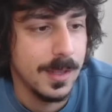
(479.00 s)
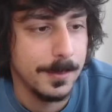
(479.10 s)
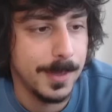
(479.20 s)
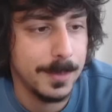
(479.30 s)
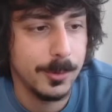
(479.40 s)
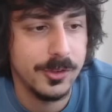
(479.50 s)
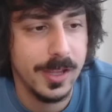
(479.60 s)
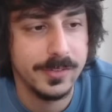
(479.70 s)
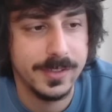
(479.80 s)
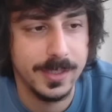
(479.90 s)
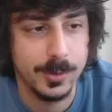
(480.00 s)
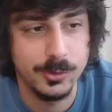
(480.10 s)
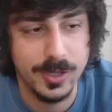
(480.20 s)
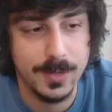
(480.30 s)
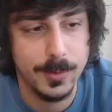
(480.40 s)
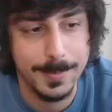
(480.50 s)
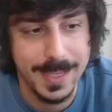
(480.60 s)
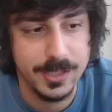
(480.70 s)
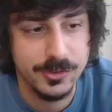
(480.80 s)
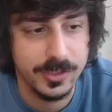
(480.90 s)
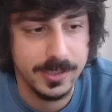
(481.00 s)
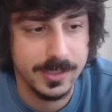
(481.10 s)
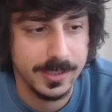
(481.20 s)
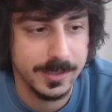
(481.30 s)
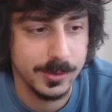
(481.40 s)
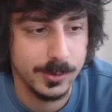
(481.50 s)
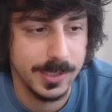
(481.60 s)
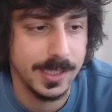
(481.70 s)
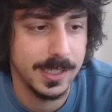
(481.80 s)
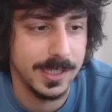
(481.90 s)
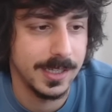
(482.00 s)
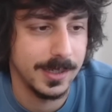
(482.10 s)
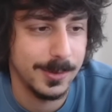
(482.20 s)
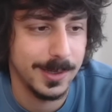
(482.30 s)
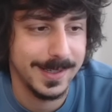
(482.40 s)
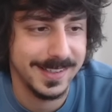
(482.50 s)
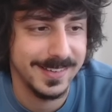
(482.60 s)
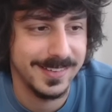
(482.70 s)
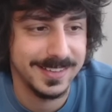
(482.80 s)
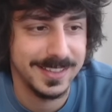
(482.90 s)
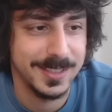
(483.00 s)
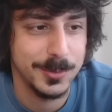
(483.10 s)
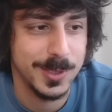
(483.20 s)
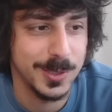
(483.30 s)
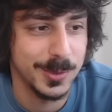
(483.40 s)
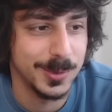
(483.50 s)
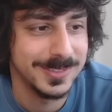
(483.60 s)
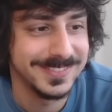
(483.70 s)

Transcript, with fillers: Palmo Jesk, io giocavo a Magic, non a quella cazzata di Yu-Gi-Oh!